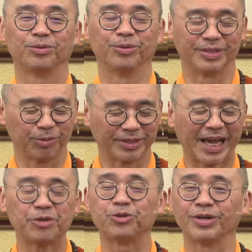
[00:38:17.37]
我
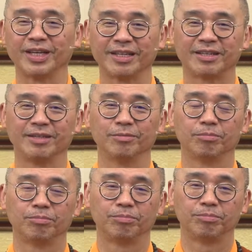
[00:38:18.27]
参学了一个。
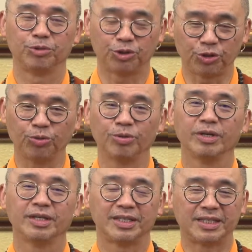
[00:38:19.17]
修
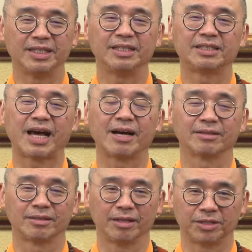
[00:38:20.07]
西
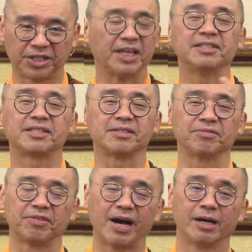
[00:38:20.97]
藏的千世
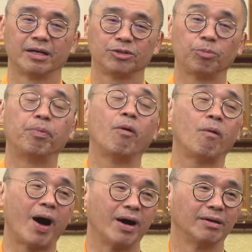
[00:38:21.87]
法，就破
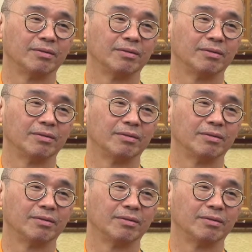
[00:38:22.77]
瓦